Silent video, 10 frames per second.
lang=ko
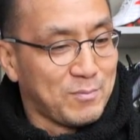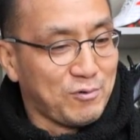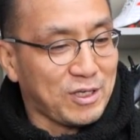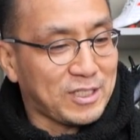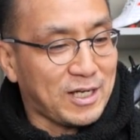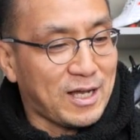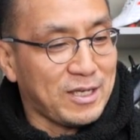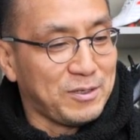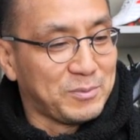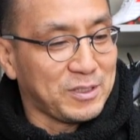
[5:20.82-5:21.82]
무게 차가
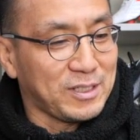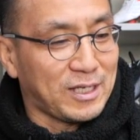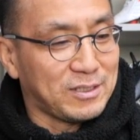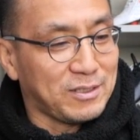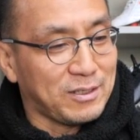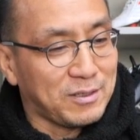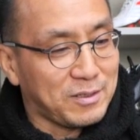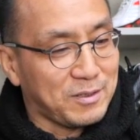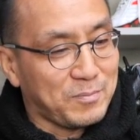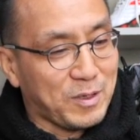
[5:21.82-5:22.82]
아예 없는 건 아닌데
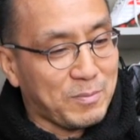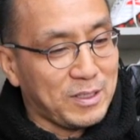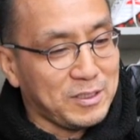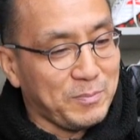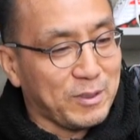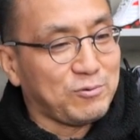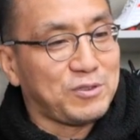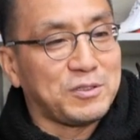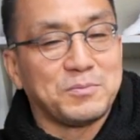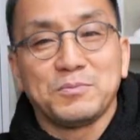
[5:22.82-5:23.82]
180,
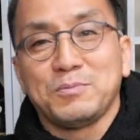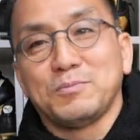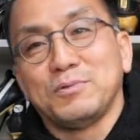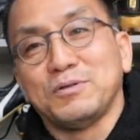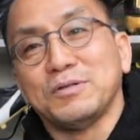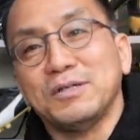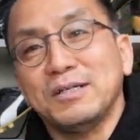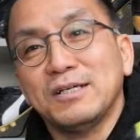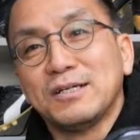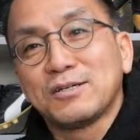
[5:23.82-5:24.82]
190. 뭐
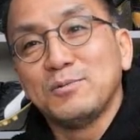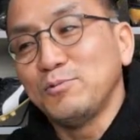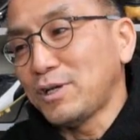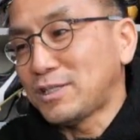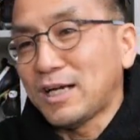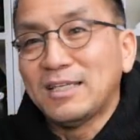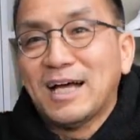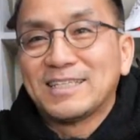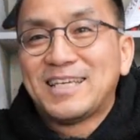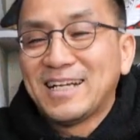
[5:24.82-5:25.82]
큰 무게 차가
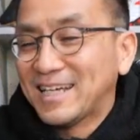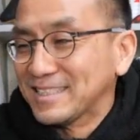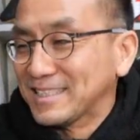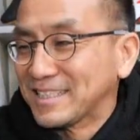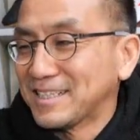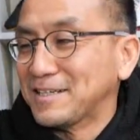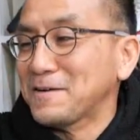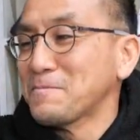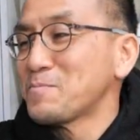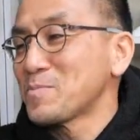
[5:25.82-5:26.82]
나지를
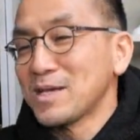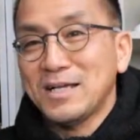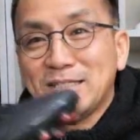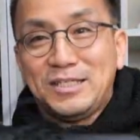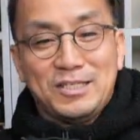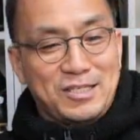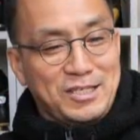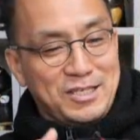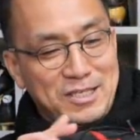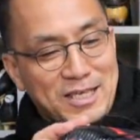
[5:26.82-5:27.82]
않으니까
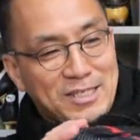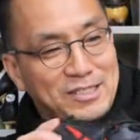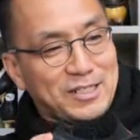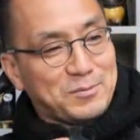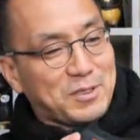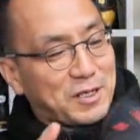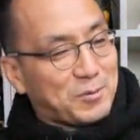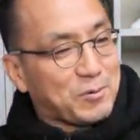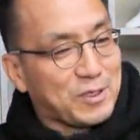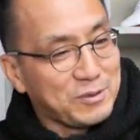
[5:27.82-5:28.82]
GTAG를 한번
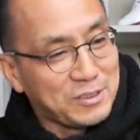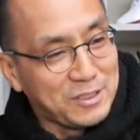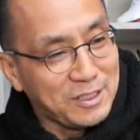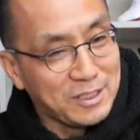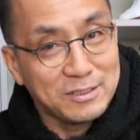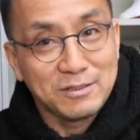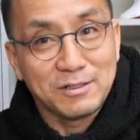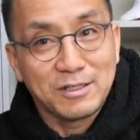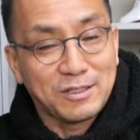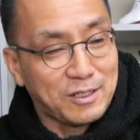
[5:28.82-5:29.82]
달아볼까요? GTAG를
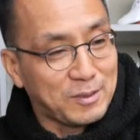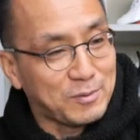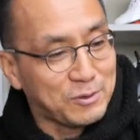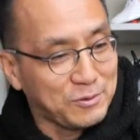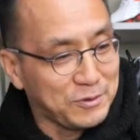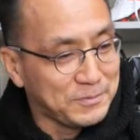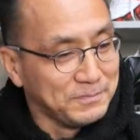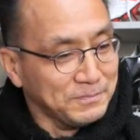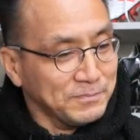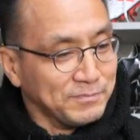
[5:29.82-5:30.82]
이렇게 달아봐도
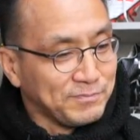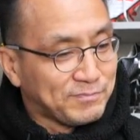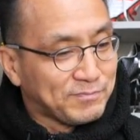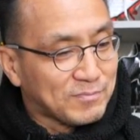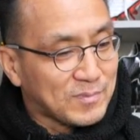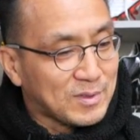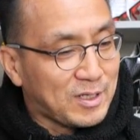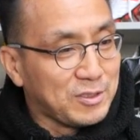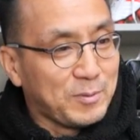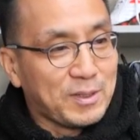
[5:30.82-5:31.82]

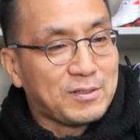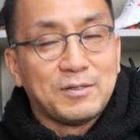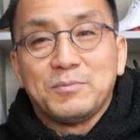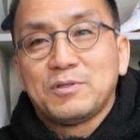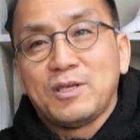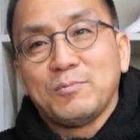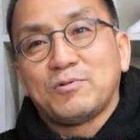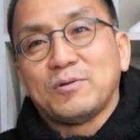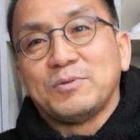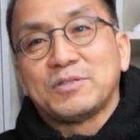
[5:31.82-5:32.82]
한 200g,
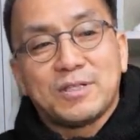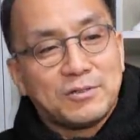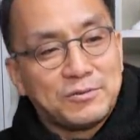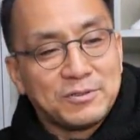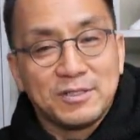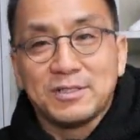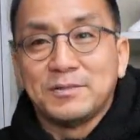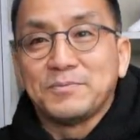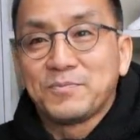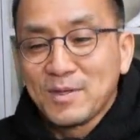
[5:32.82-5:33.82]
TM4랑 비슷하고.
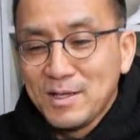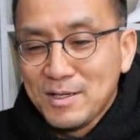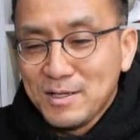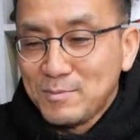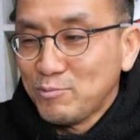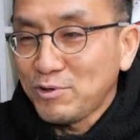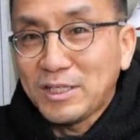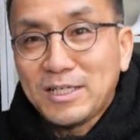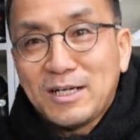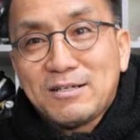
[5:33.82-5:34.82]
그러니까 무게
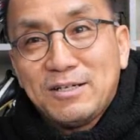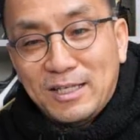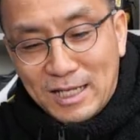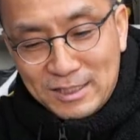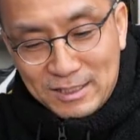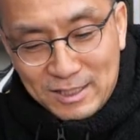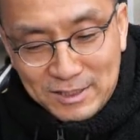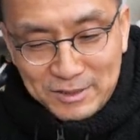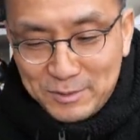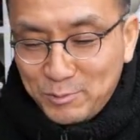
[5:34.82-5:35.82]
차가 크게 나진
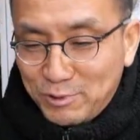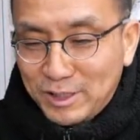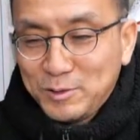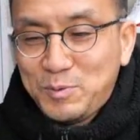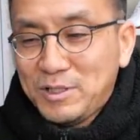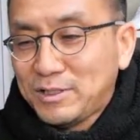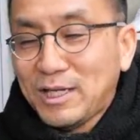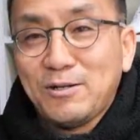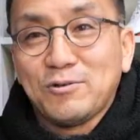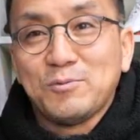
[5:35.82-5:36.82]
않아서 뭐가 스피드
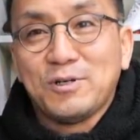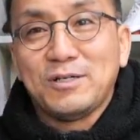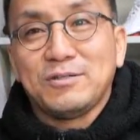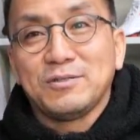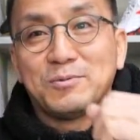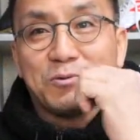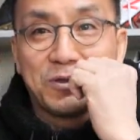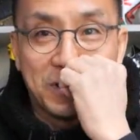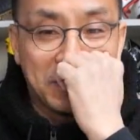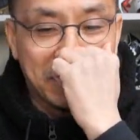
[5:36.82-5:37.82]
사일러고 뭐가 이런 건지
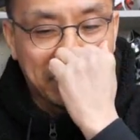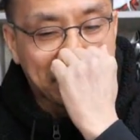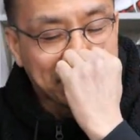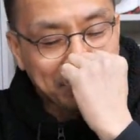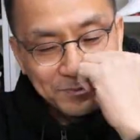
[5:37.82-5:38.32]
모르겠는데